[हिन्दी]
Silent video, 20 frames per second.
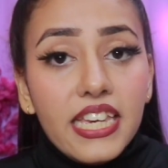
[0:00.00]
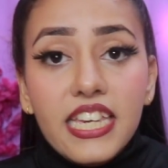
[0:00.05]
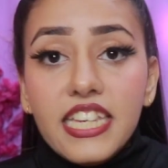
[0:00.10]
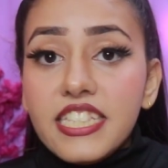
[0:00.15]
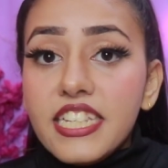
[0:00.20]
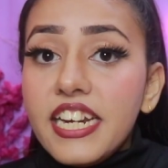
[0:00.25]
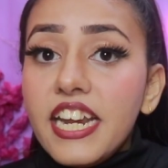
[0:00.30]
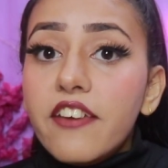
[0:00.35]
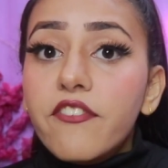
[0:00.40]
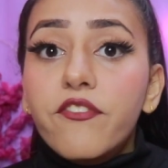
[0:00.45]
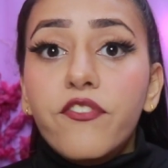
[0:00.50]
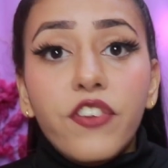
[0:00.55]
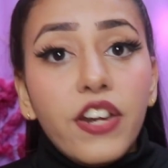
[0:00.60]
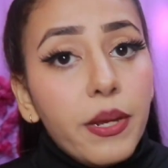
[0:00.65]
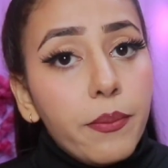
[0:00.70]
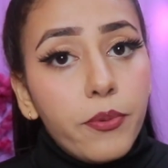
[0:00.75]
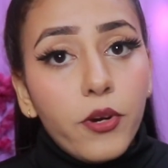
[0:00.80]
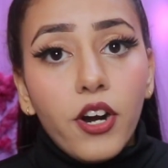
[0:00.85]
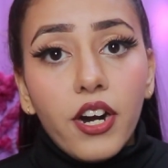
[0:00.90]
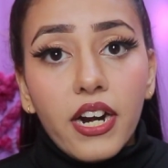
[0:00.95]
ईच एंड
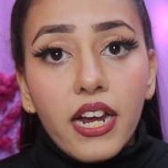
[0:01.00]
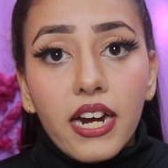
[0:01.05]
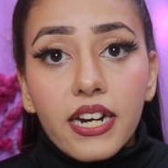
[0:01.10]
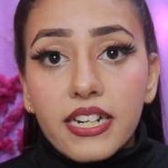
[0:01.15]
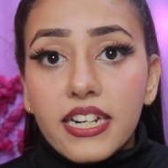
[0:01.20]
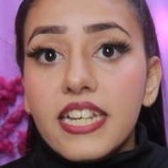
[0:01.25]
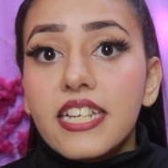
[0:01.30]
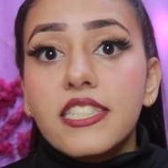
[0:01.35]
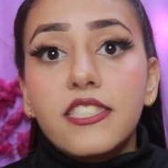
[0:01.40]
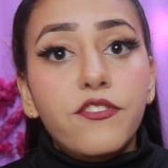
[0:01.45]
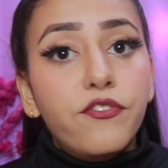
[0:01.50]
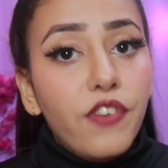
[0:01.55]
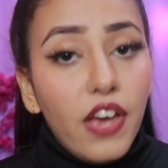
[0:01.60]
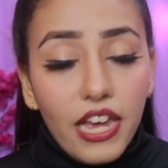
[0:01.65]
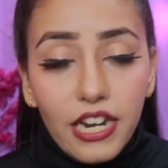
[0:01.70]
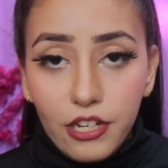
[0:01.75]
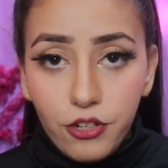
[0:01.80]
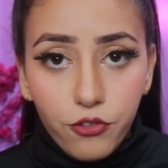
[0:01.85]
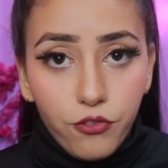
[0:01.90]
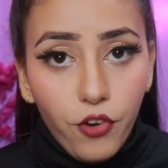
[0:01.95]
एवरी प्रोडक्ट इज़
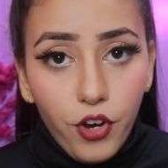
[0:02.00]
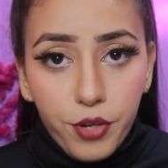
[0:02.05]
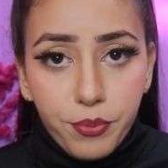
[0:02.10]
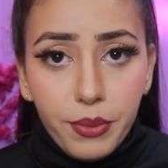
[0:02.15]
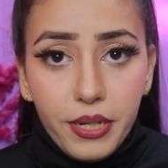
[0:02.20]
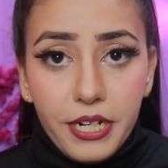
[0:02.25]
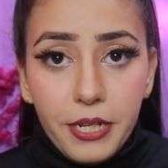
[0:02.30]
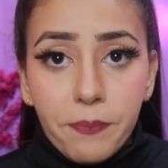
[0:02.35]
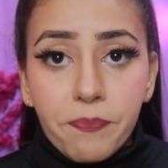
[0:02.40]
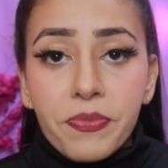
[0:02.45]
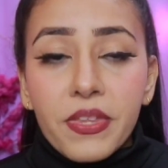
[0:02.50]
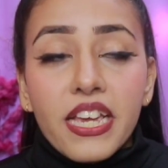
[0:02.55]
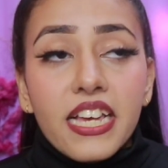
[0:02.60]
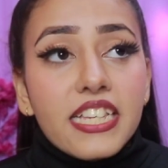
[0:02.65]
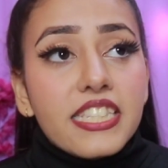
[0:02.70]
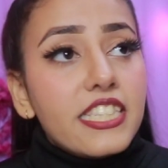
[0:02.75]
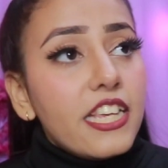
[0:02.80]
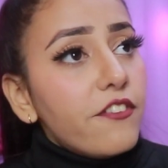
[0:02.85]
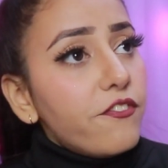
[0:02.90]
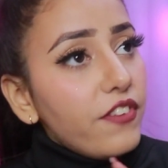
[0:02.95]
वैल्यू फॉर मनी
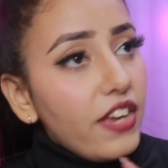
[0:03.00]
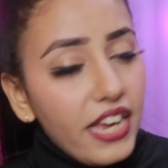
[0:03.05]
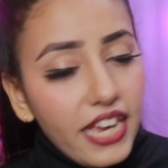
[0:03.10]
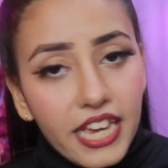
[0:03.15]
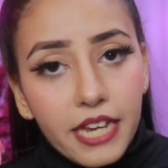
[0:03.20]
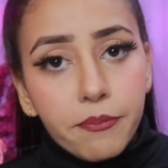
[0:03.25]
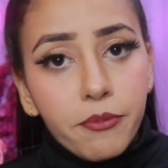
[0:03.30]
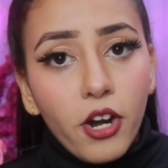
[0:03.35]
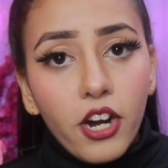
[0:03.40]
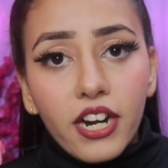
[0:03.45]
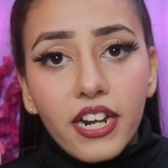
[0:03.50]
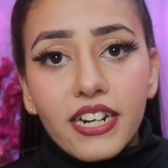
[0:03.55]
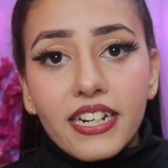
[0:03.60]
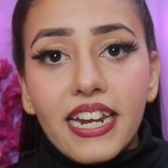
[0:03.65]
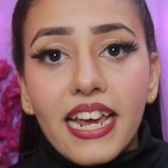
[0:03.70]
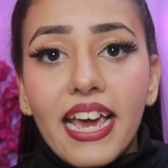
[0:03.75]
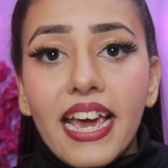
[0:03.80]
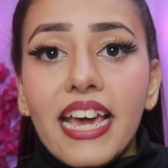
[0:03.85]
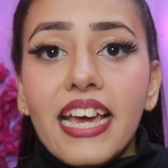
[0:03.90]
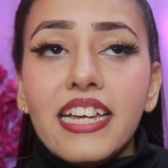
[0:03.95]
सिर्फ एक प्रोडक्ट
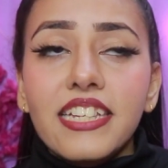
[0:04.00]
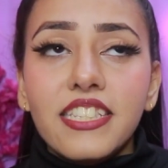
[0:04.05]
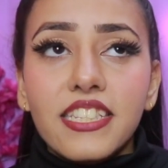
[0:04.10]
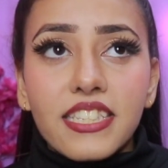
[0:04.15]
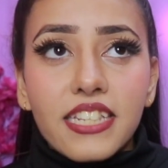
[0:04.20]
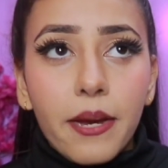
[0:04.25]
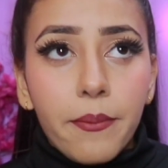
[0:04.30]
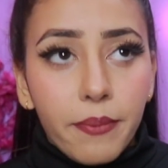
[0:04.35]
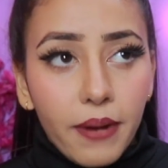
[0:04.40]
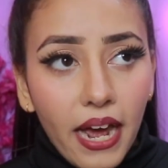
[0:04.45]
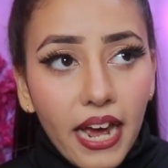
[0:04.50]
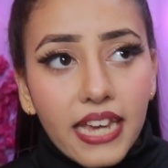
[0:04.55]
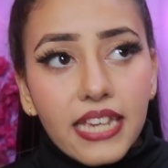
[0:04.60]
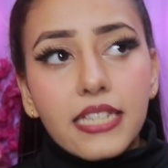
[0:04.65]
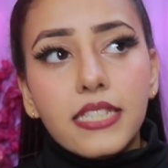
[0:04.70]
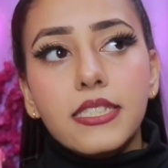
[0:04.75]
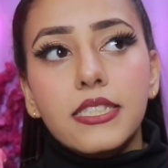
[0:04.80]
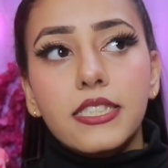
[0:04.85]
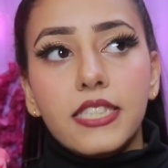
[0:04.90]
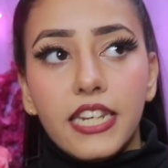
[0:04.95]
है जिसका
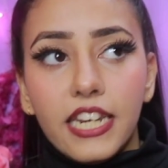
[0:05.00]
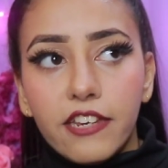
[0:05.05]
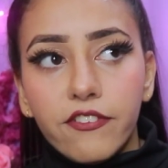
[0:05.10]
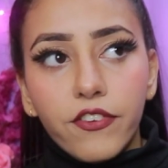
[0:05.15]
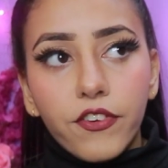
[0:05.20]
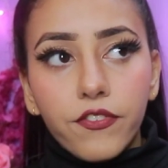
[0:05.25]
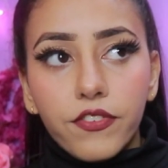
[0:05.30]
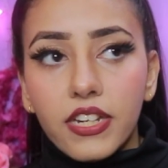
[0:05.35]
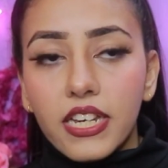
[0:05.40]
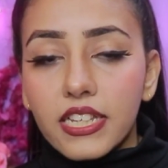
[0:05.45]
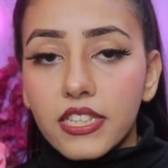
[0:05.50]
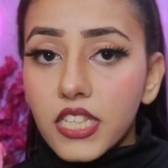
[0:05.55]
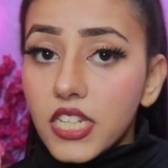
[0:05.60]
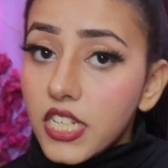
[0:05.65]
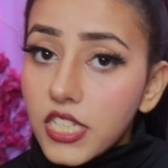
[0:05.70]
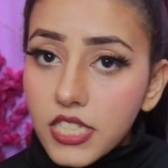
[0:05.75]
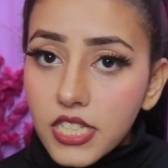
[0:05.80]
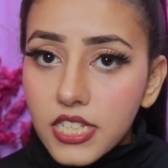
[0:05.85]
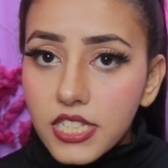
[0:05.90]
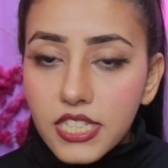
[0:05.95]
प्राइस 350 या
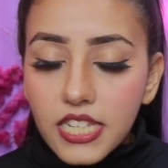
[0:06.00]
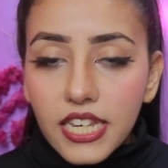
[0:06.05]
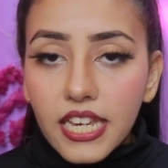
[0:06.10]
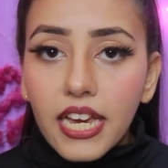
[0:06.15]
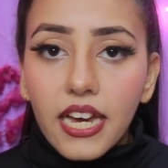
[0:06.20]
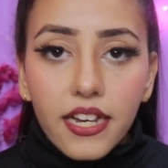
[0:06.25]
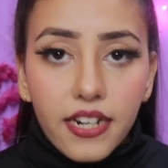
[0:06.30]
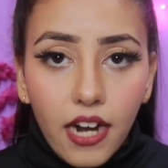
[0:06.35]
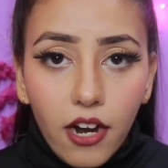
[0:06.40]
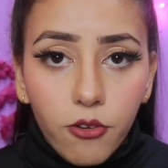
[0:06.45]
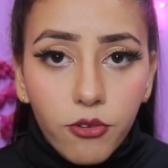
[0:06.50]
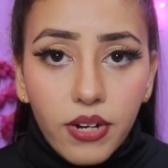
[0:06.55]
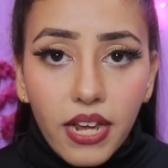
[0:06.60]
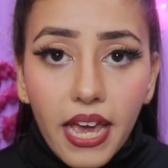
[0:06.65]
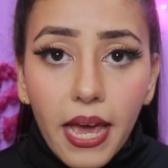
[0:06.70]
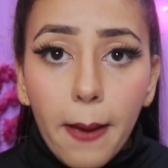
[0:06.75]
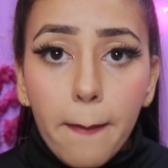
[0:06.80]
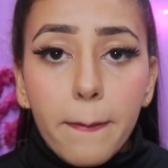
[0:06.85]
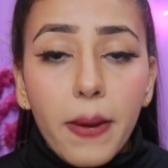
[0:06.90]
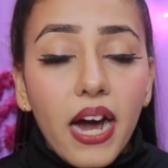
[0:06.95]
360 के अराउंड
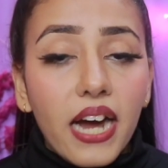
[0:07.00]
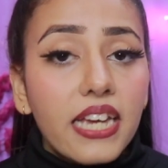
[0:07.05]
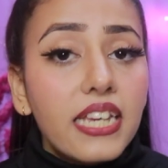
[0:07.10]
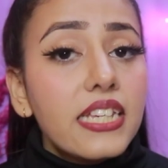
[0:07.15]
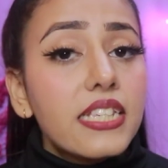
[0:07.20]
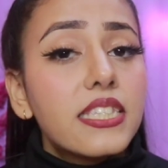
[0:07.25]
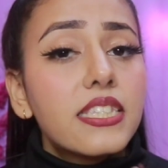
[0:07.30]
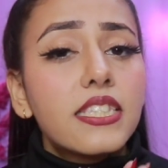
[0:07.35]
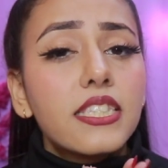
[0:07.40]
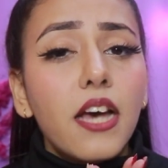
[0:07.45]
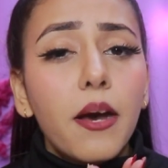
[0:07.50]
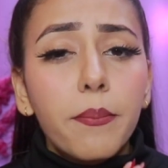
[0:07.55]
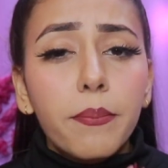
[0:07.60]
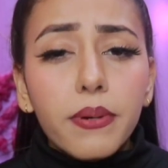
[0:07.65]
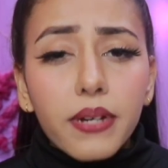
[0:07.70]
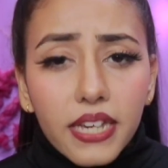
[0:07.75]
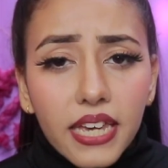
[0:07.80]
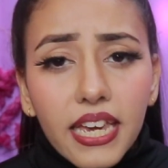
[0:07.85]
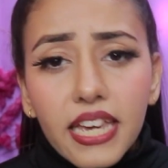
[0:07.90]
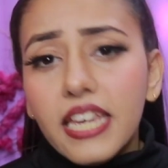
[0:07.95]
है बाकी
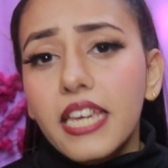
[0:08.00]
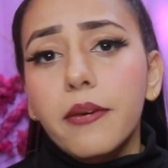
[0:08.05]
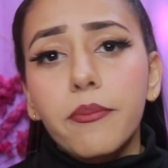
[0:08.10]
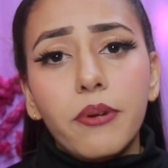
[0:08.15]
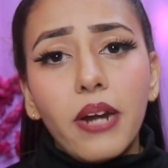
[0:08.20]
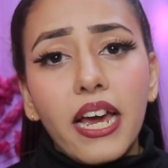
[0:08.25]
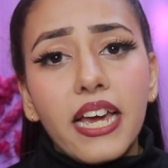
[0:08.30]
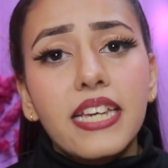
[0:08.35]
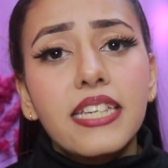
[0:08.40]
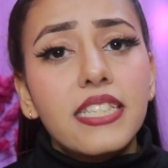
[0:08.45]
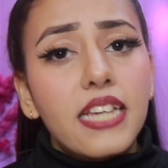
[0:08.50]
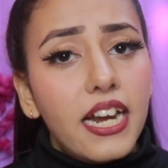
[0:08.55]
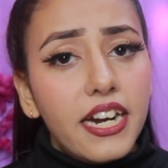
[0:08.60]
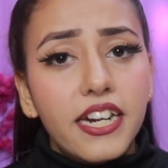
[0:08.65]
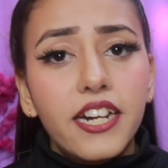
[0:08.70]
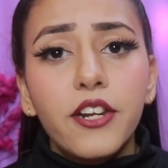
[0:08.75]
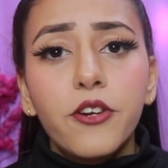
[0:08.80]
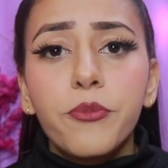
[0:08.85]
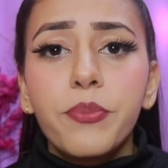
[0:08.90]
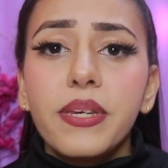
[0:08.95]
सबके ही प्राइस
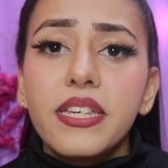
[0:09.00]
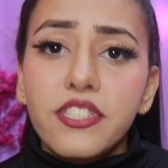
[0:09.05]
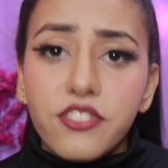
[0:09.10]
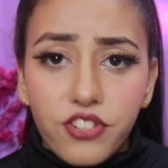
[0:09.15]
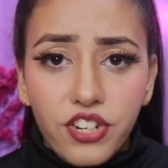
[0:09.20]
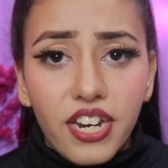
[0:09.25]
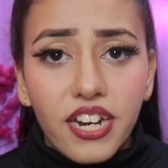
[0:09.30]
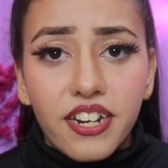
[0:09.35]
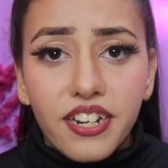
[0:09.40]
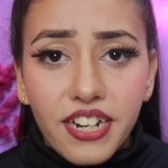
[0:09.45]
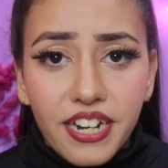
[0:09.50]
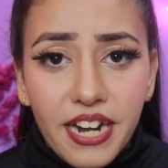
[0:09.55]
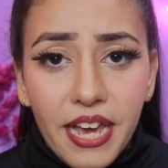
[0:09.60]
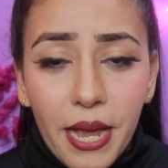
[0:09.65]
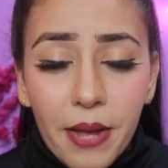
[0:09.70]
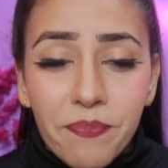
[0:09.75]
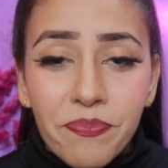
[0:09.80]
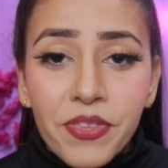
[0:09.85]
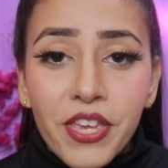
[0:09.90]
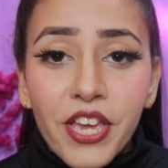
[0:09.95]
अंडर रुपीज़ थ्री हंड्रेड है